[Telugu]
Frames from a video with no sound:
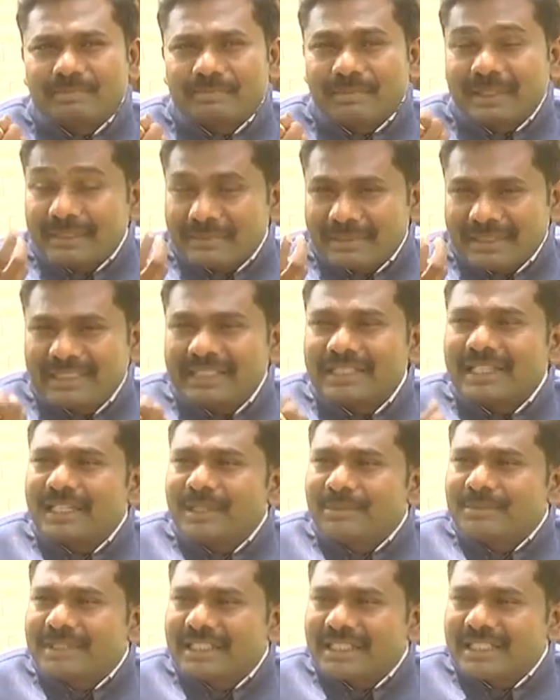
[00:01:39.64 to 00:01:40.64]
పది మందికి
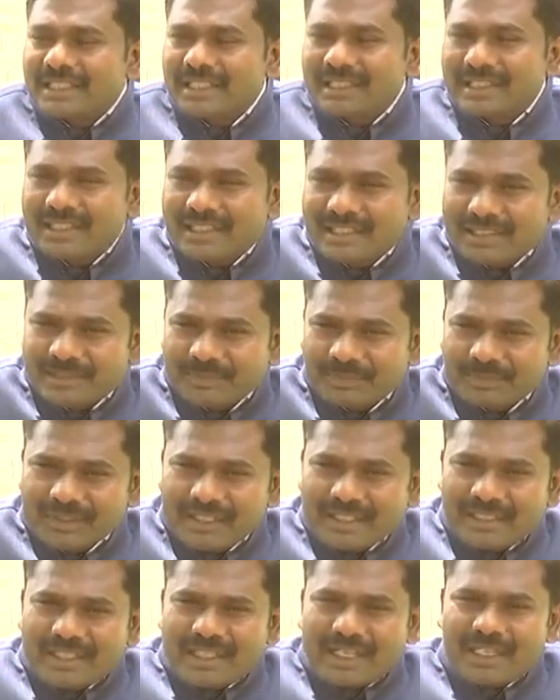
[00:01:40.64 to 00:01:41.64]
హెల్ప్ చేయగలగాలి
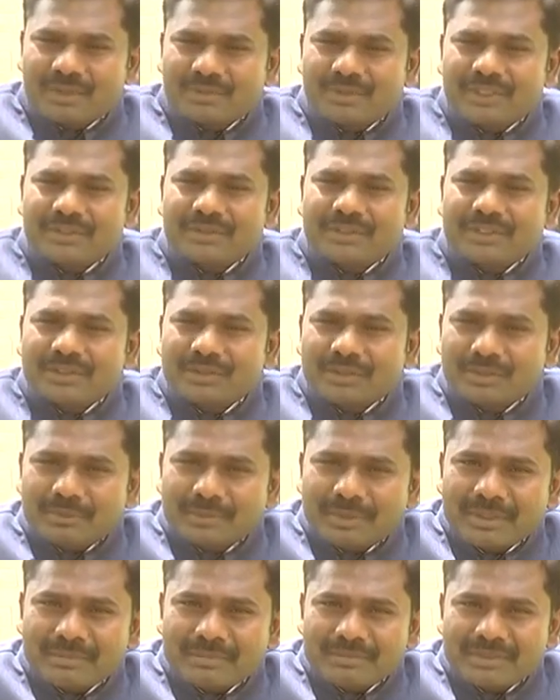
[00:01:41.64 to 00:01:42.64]
అటువంటి ఒక
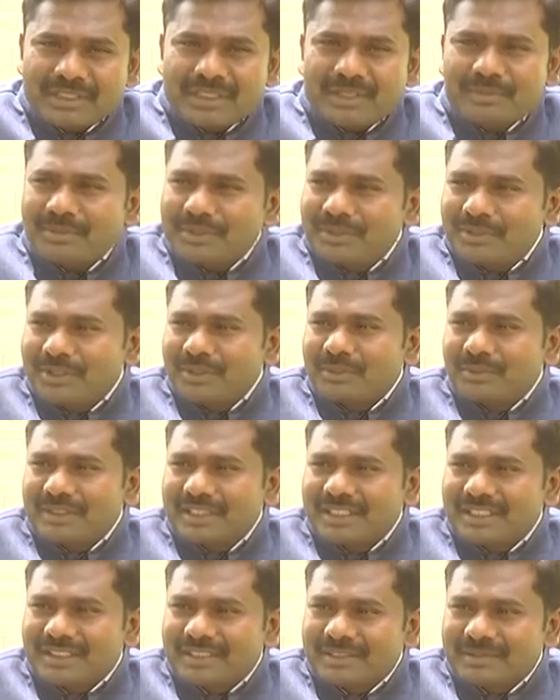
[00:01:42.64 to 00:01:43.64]
దృక్పథం చిన్నప్పటి నుండి
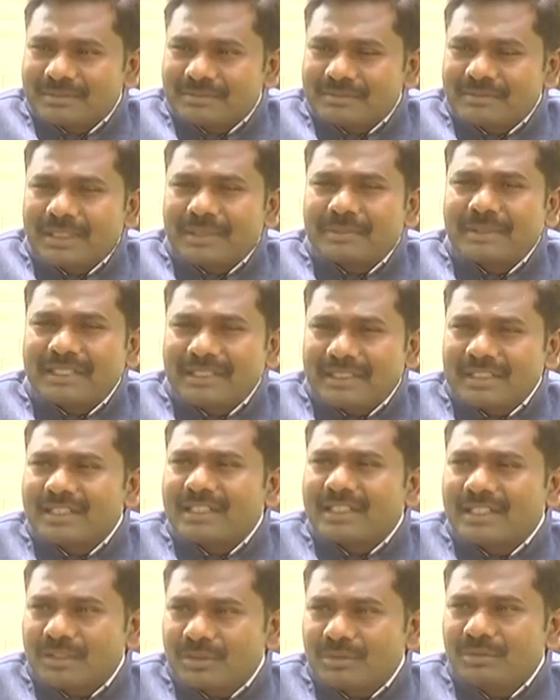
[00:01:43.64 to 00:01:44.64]
ఉండేది మనం ఏదైనా
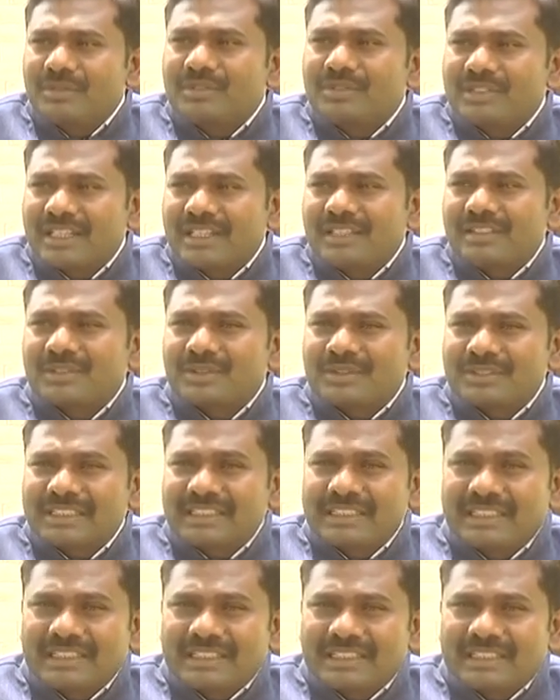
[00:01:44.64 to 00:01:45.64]
కంట్రిబ్యూట్ చేయాలి
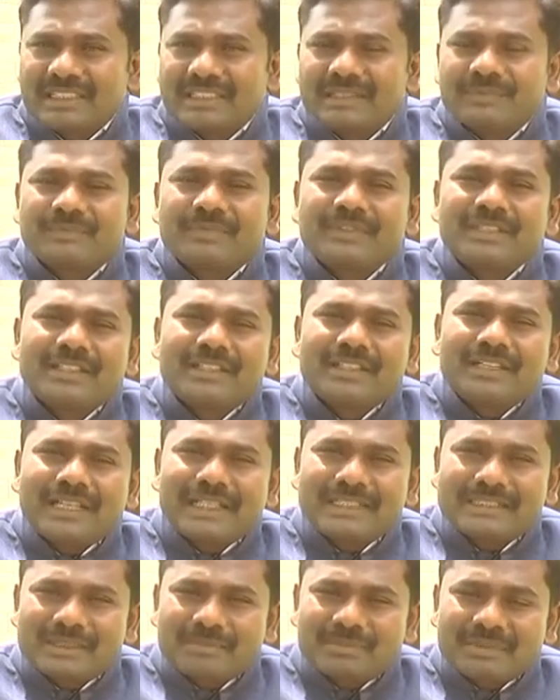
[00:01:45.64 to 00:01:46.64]
సొసైటీకి
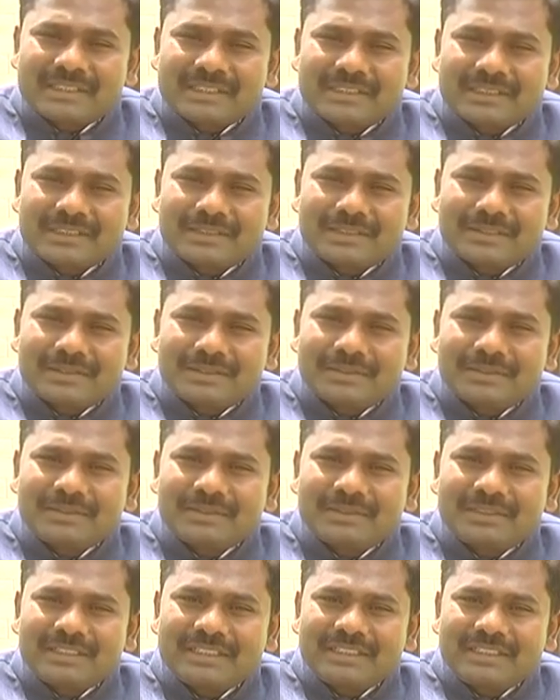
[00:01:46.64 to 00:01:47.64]
అని చెప్పేసి సో
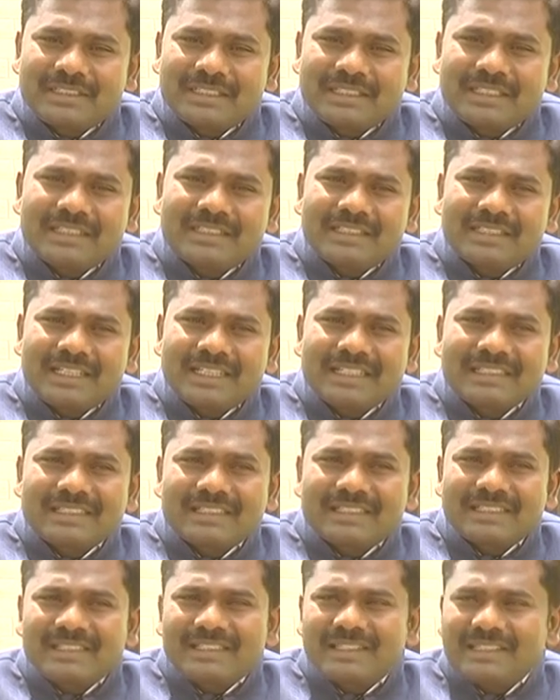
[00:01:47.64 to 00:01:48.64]
టికెట్
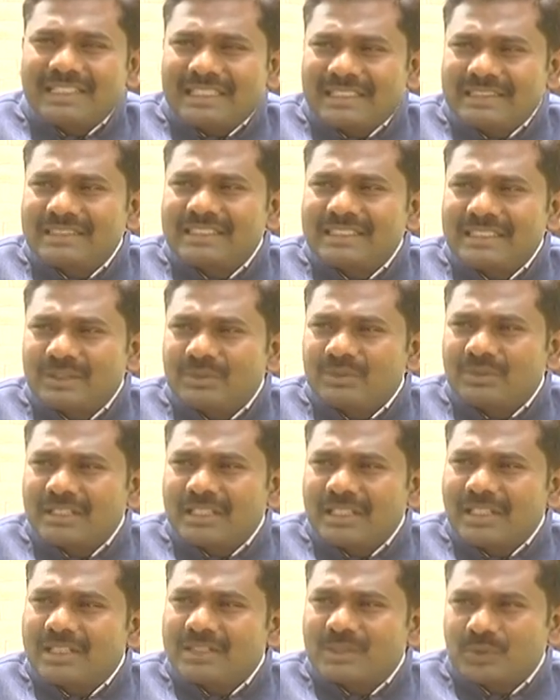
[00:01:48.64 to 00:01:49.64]
కలెక్టర్గా అంత
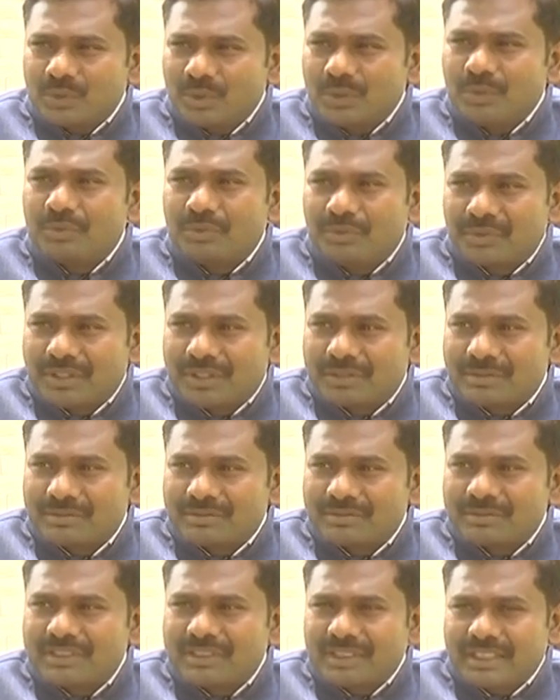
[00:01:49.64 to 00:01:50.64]
ఎక్కువగా స్కోప్ ఉండదు
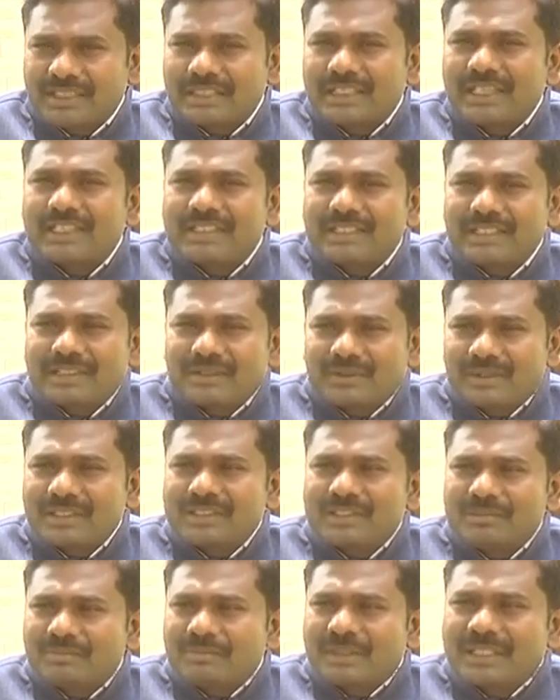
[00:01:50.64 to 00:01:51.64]
టికెట్ కలెక్టర్గా ఒక
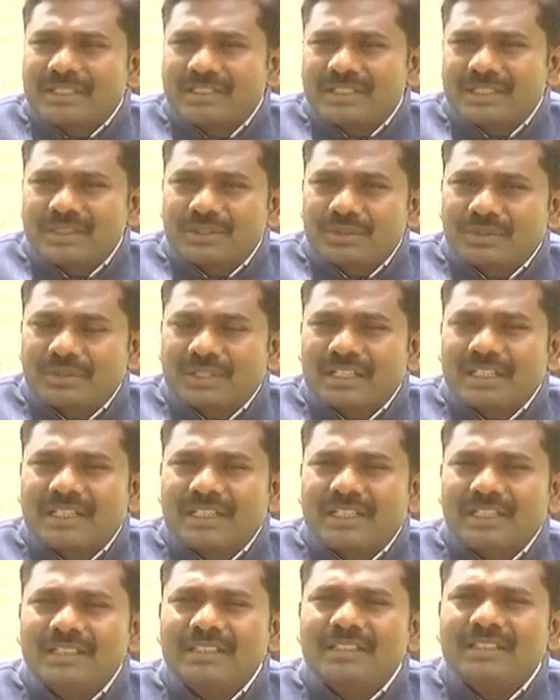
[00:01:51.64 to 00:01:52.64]
పని చేస్తూ ఉంటాం
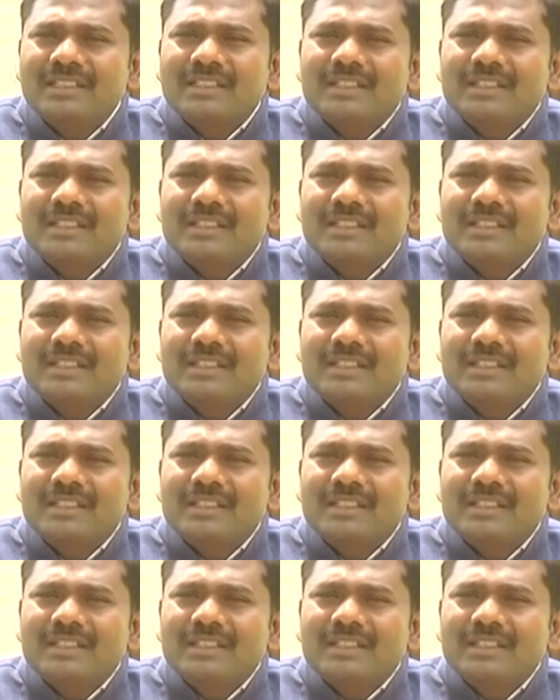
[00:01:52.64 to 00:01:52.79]
కానీ